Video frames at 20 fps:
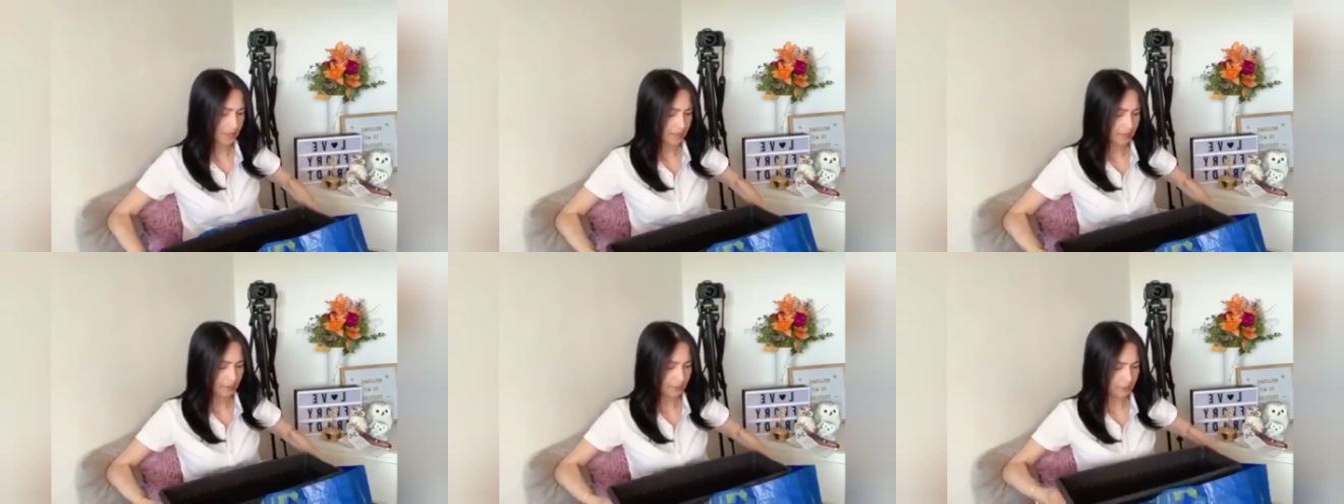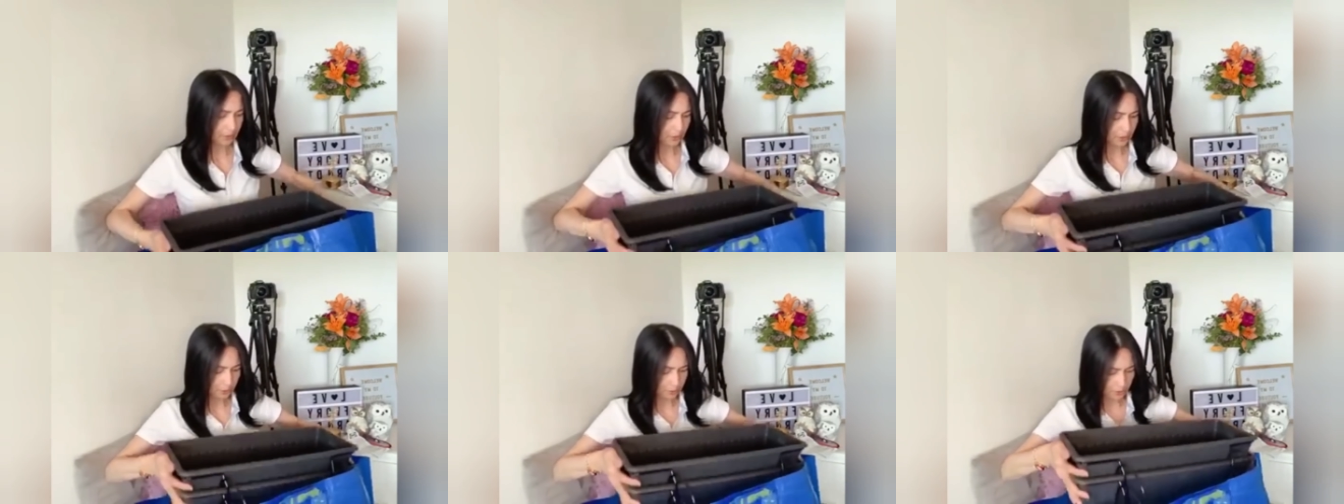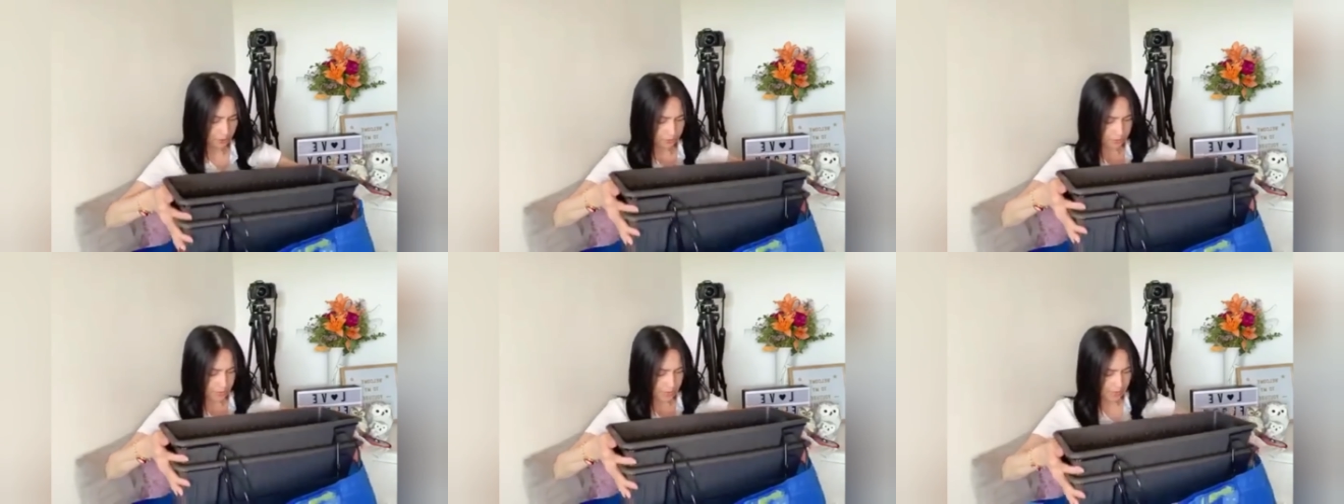So, ito
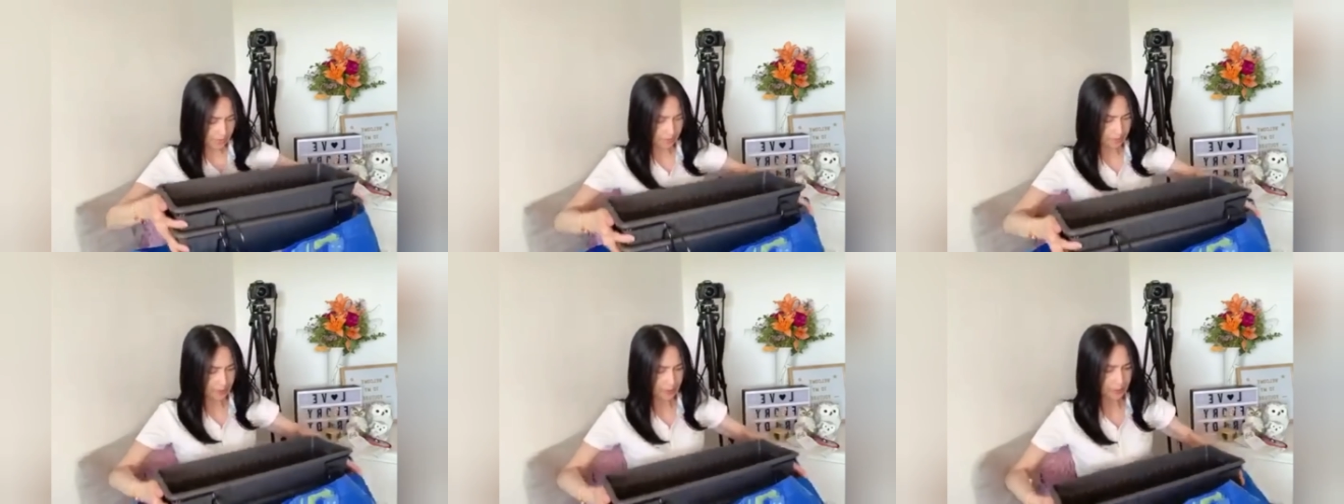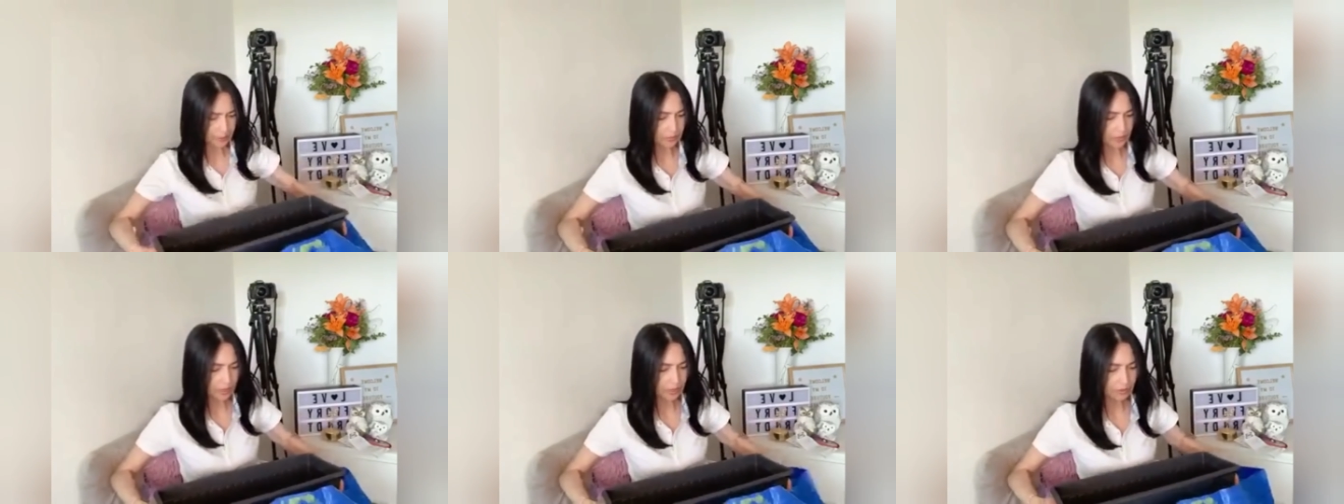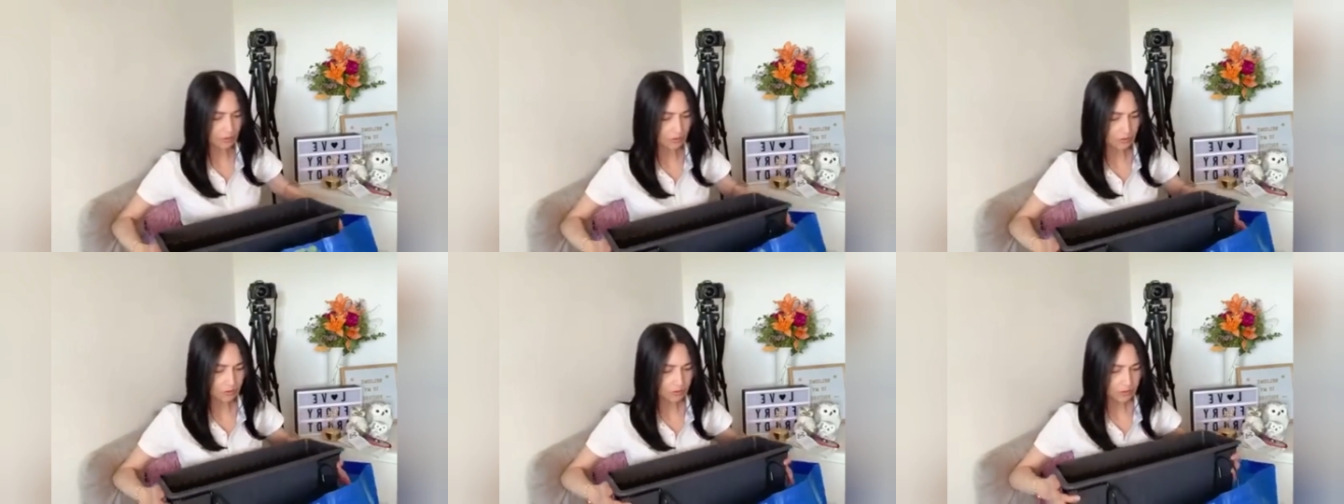yung talaga pinita ko.
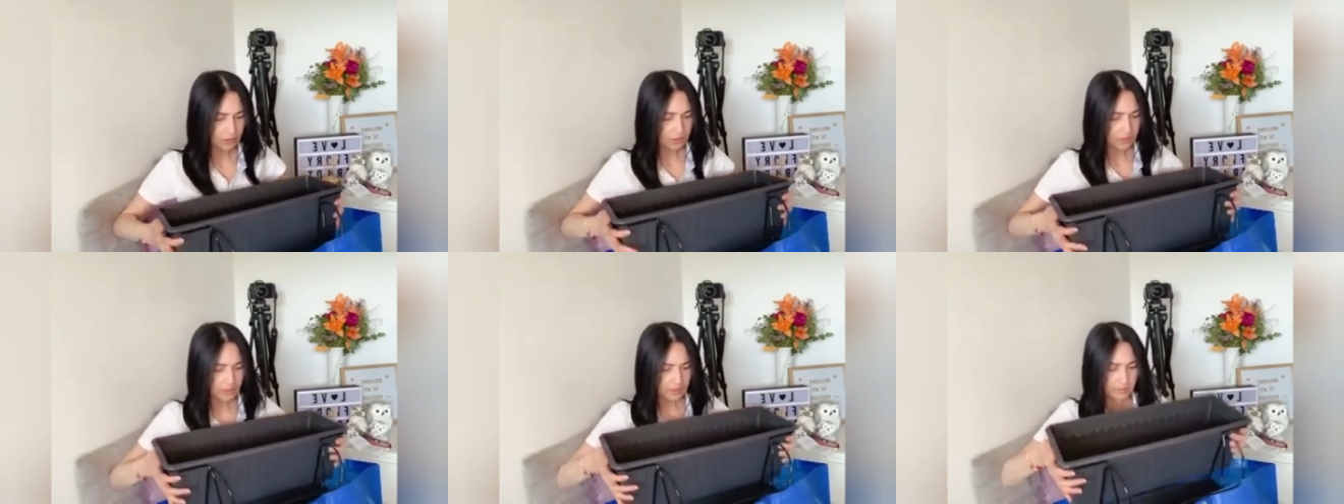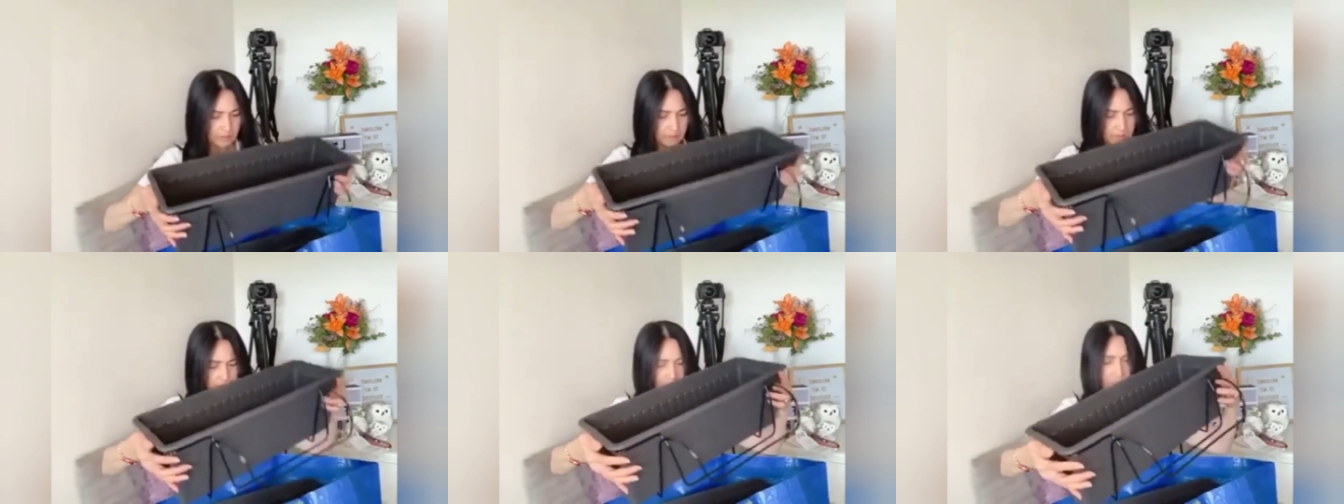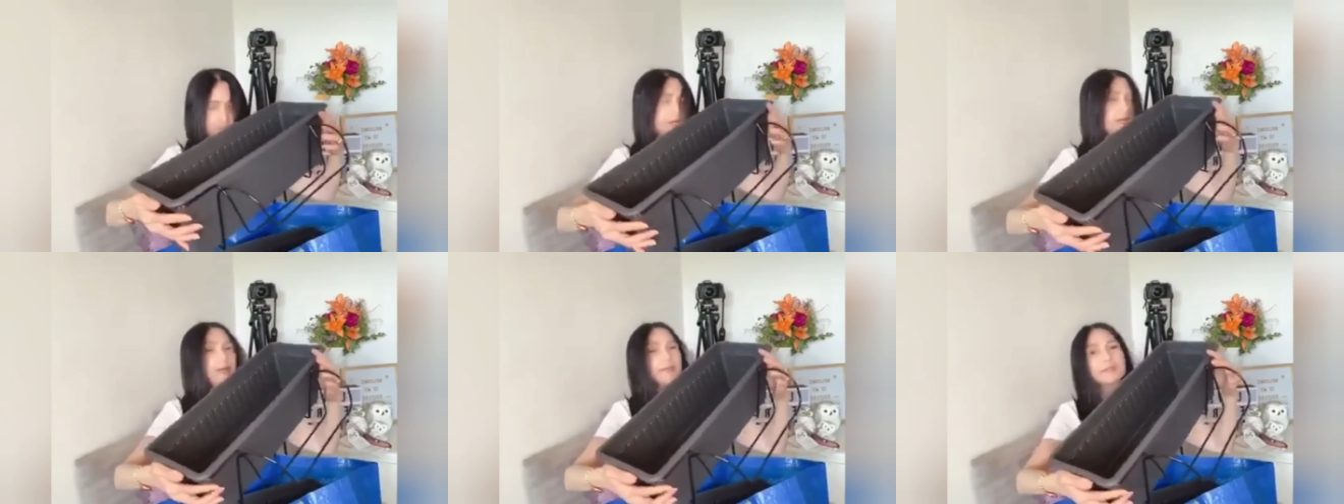
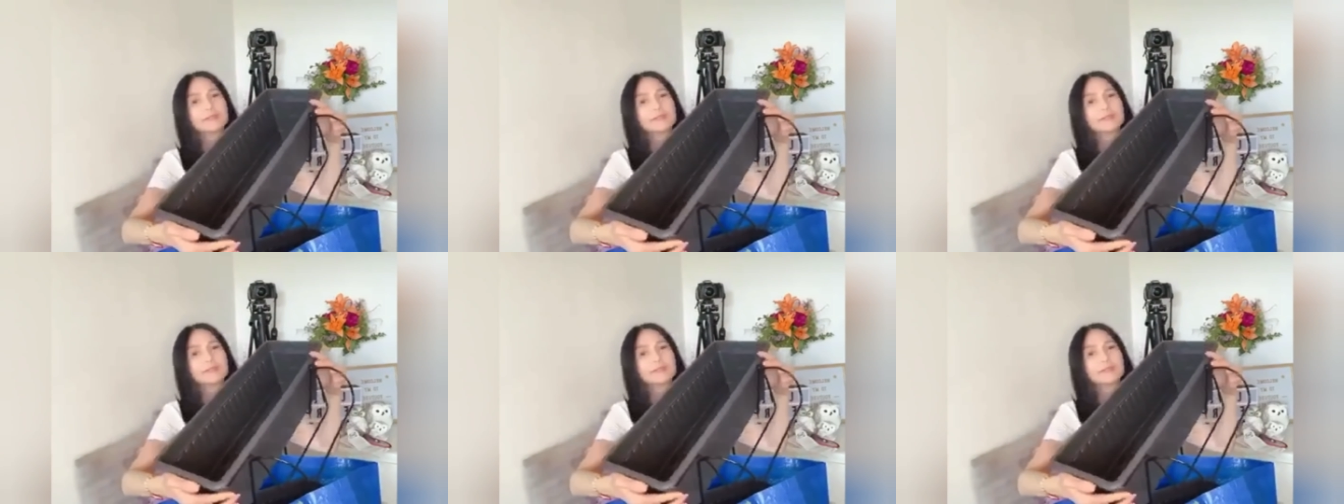Yan.